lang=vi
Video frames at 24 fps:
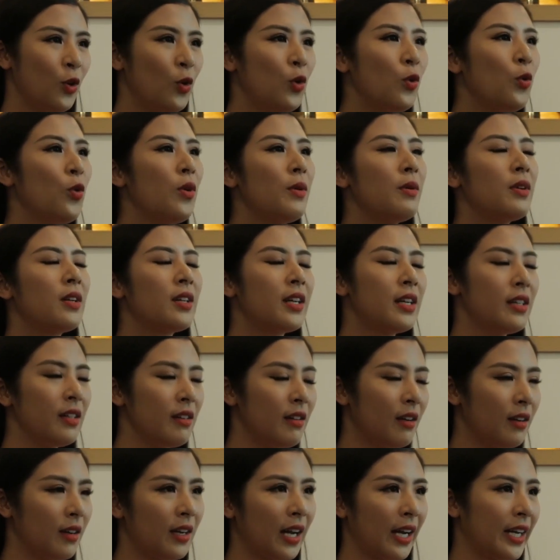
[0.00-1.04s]
luôn luôn
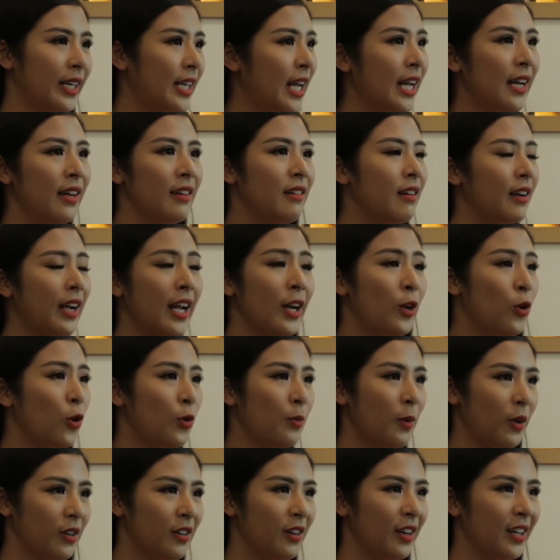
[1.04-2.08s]
được gắn kết, được kết
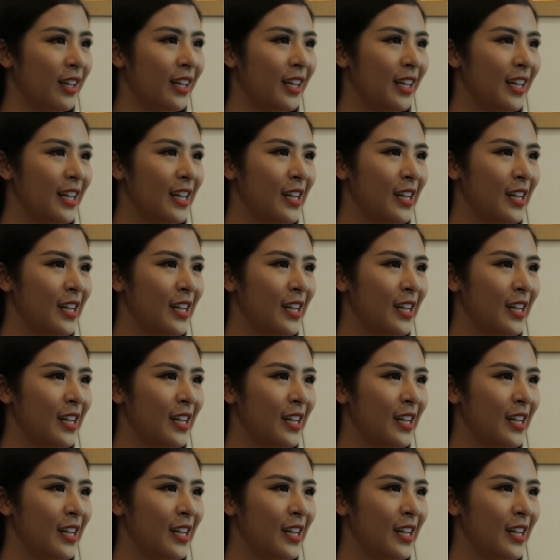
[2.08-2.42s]
nối mọi người.